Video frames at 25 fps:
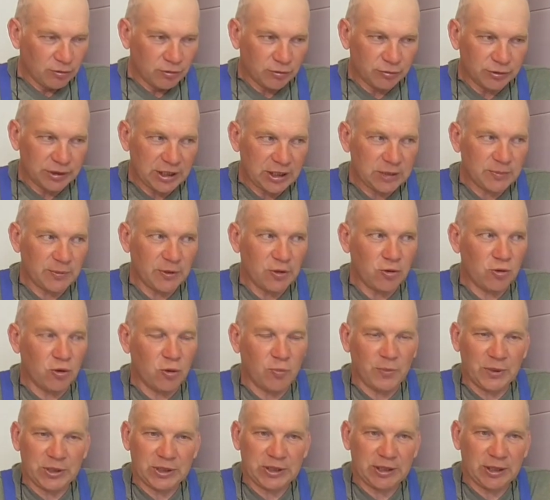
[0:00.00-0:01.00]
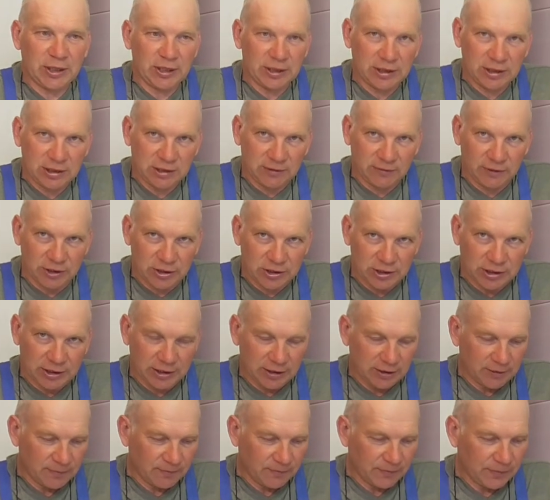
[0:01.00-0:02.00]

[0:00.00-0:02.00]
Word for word: У нас молоко постоянно свежее.